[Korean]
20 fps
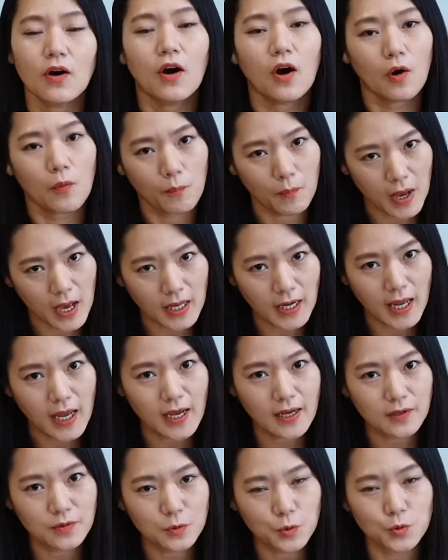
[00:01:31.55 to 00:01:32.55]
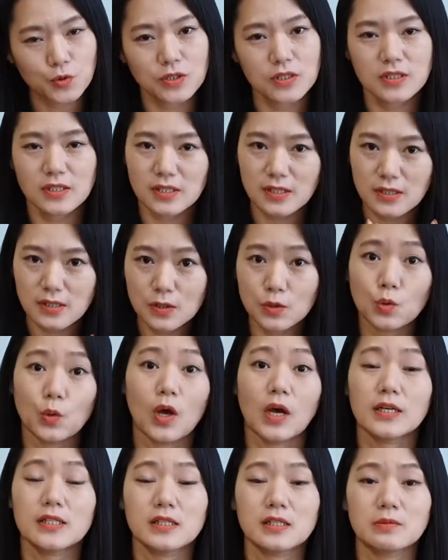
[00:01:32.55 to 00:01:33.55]
엄마랑 또는 스스로
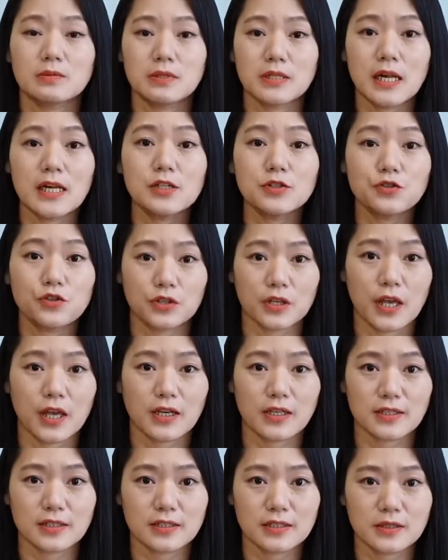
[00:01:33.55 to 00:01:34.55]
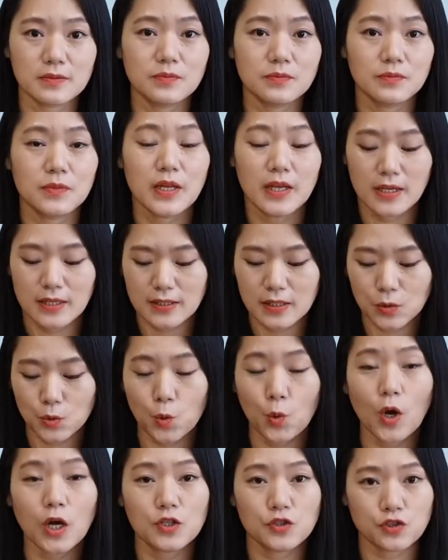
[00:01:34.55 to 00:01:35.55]
학습을 할 수 있게끔
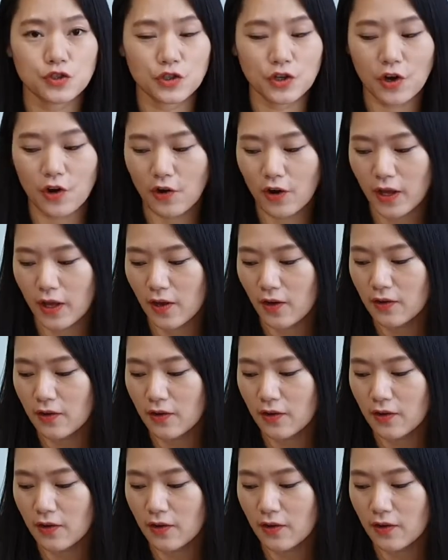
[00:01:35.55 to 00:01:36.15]
도와줄 거예요.